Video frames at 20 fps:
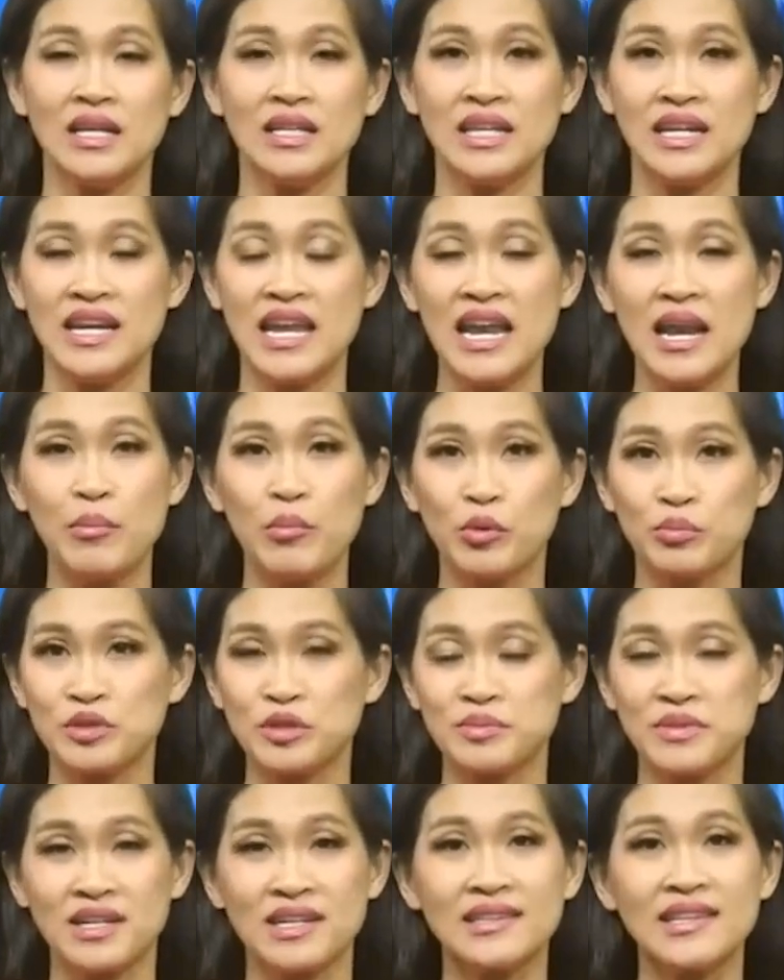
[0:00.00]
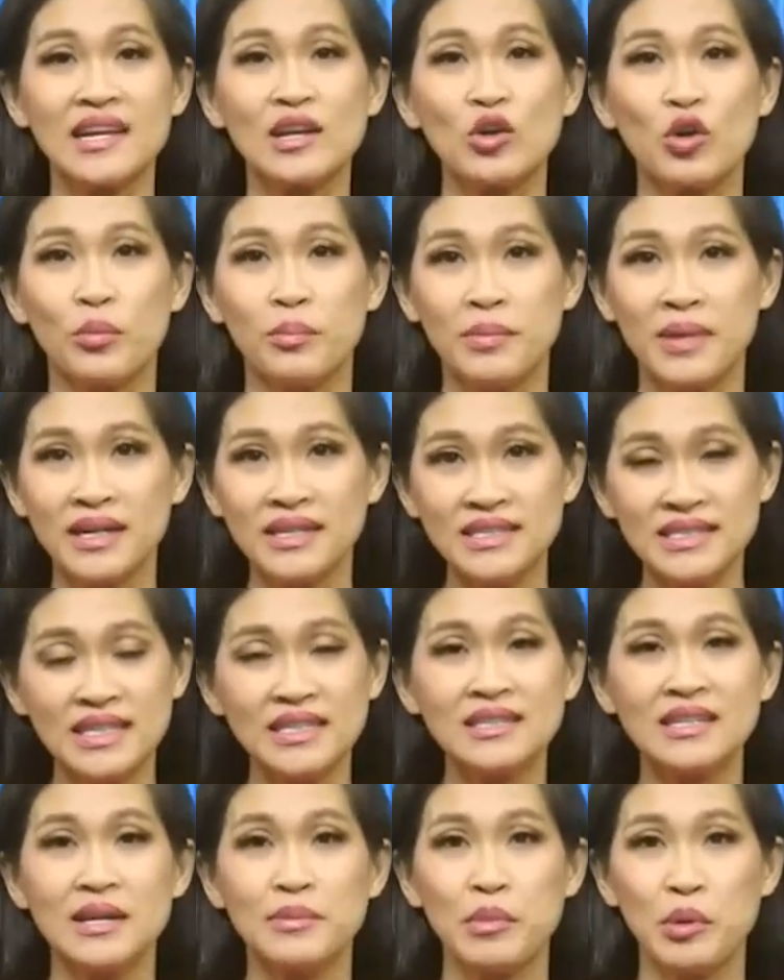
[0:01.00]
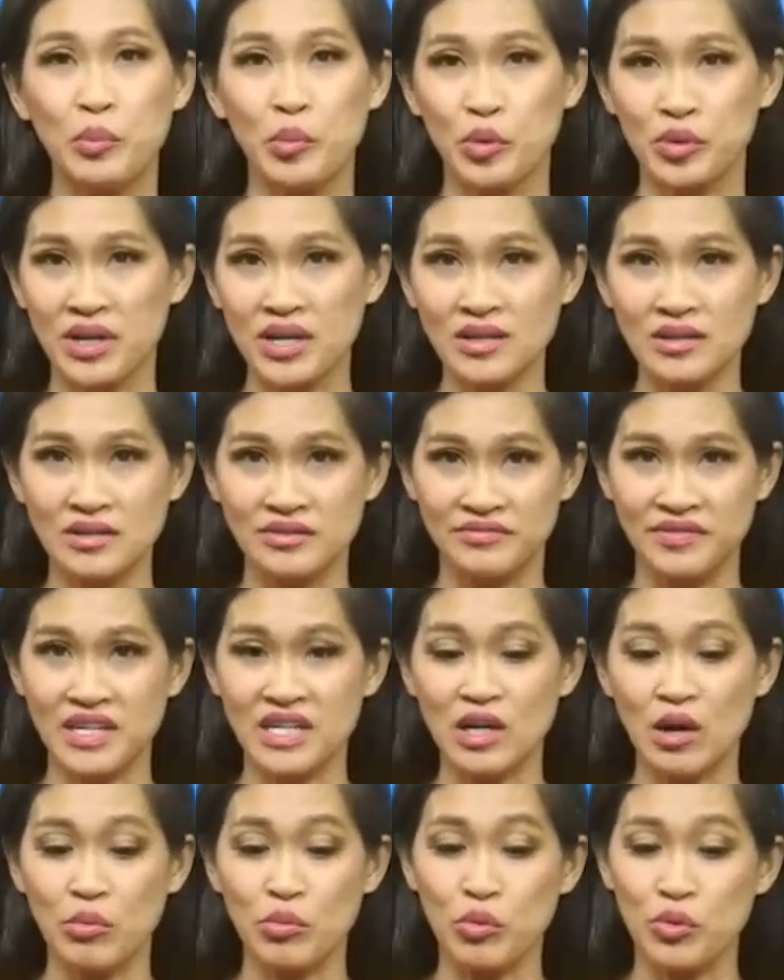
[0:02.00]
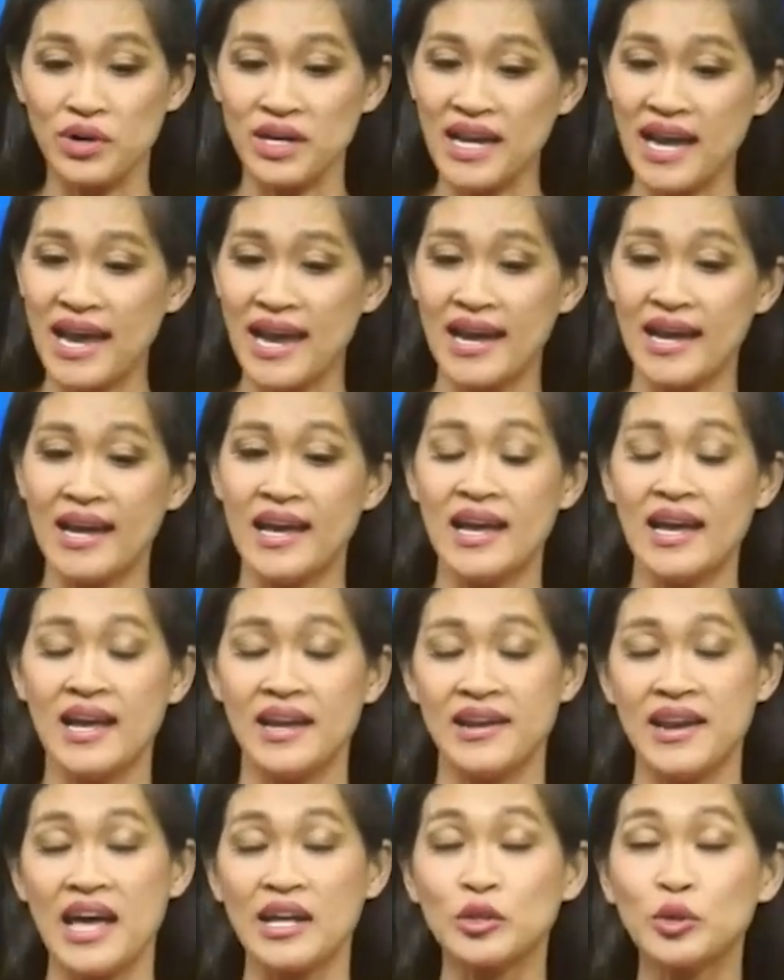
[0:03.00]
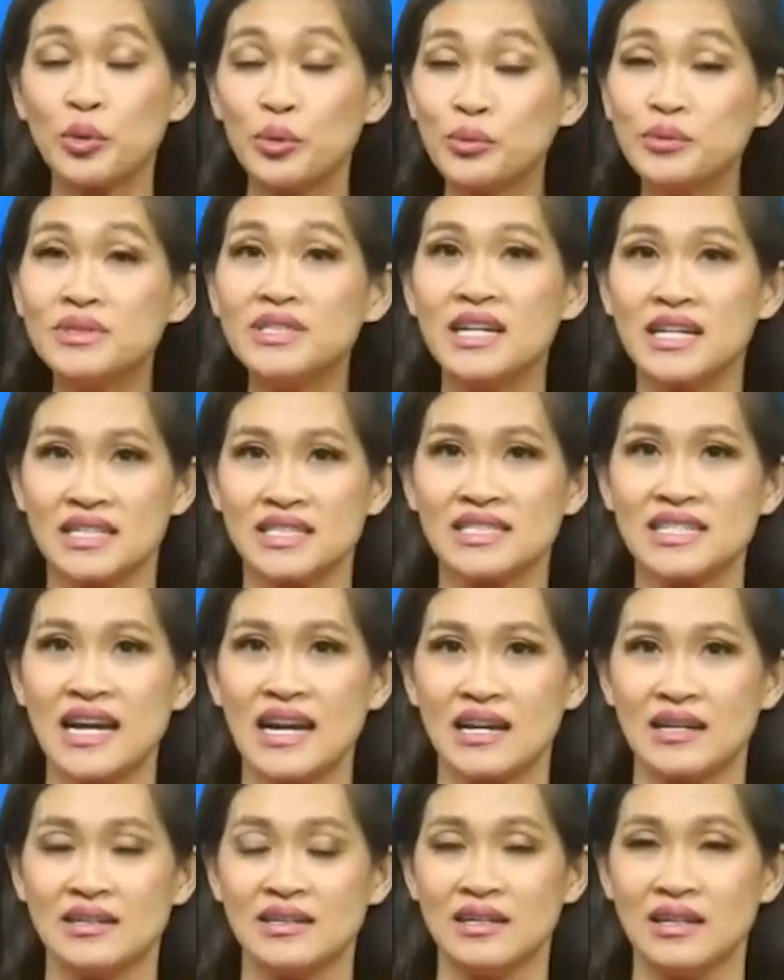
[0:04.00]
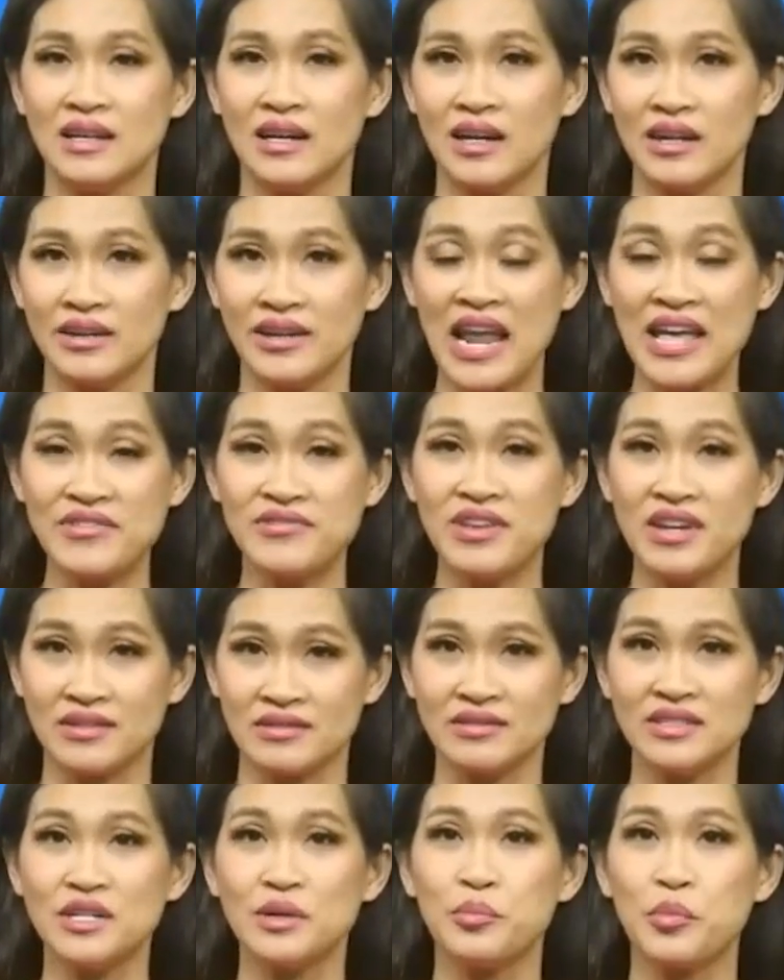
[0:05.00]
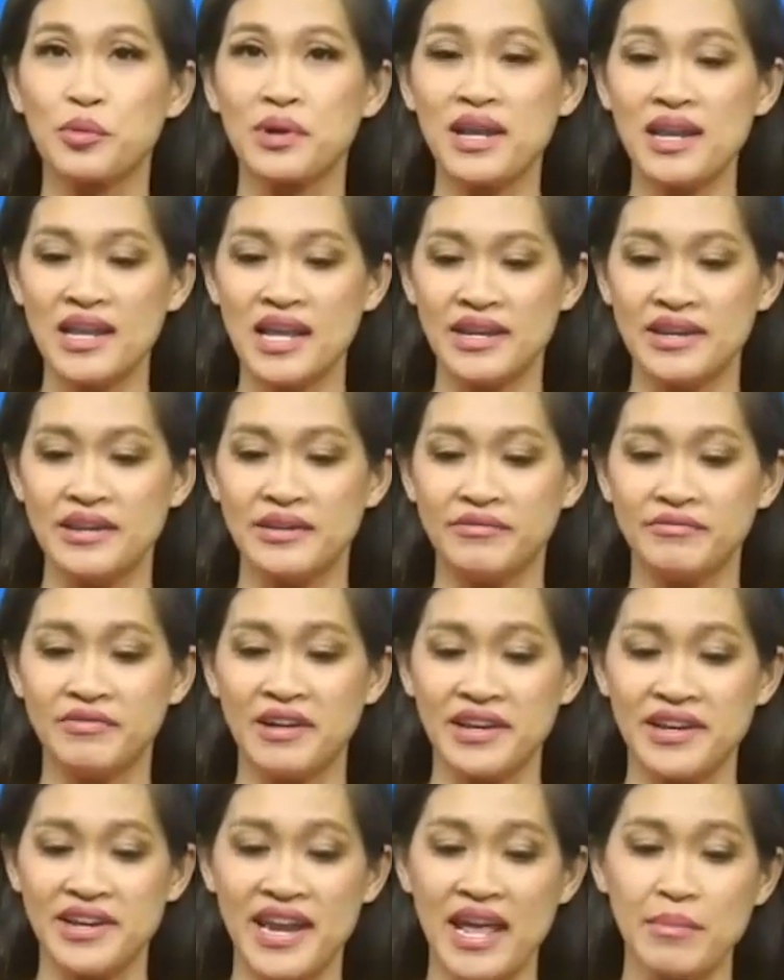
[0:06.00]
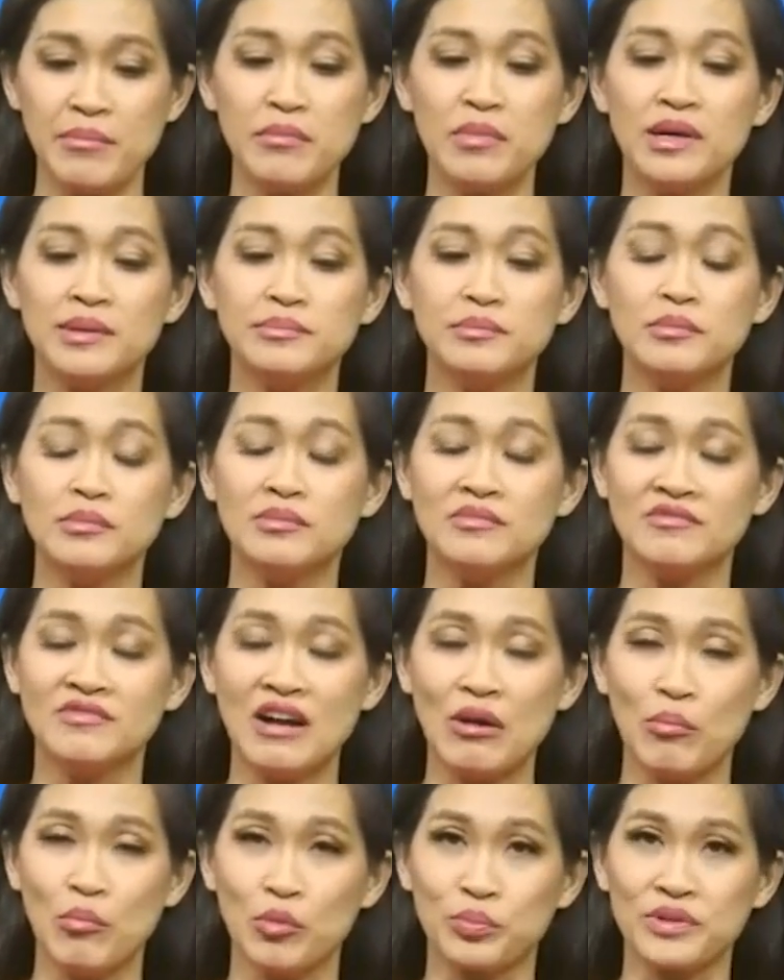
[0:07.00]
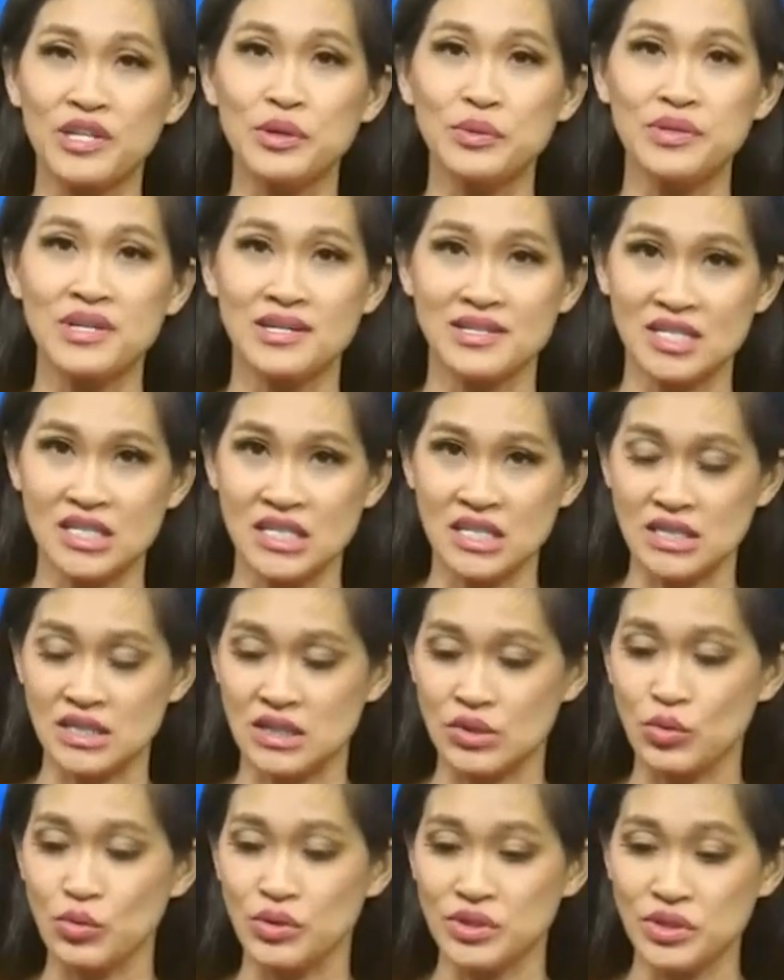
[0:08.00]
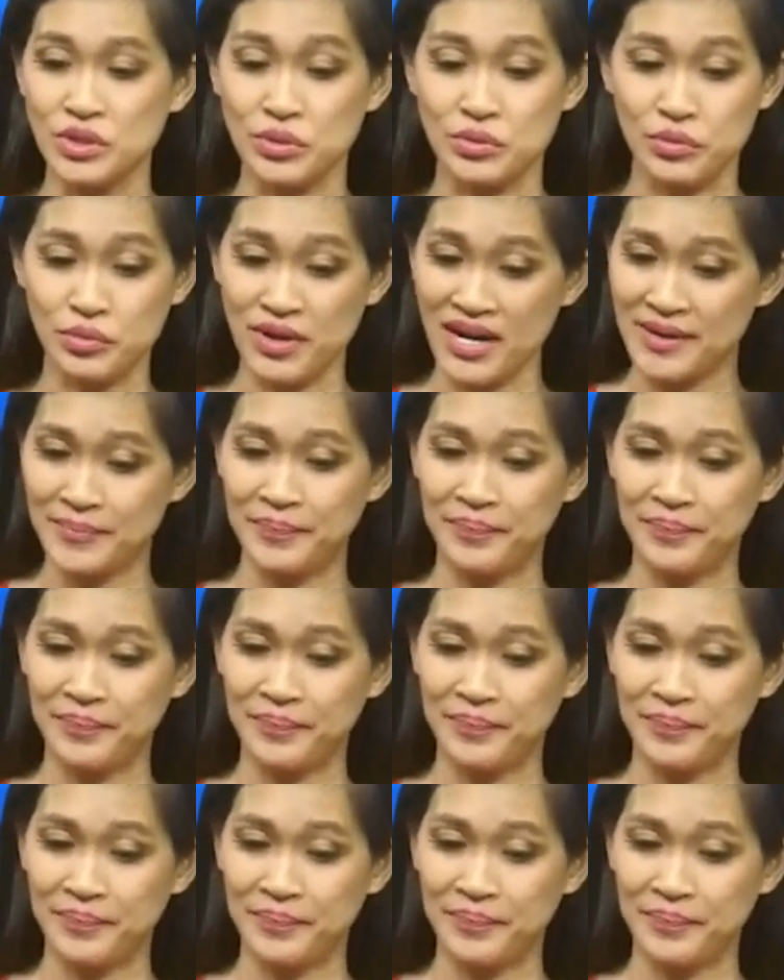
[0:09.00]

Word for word: Thì đây là một trong những cái tiết lộ mới nhất khi mà một cái người phi công của Nga đã thú nhận rằng đã nhận được một cái lệnh phải ném bom vào mục tiêu dân sự của Ukraine.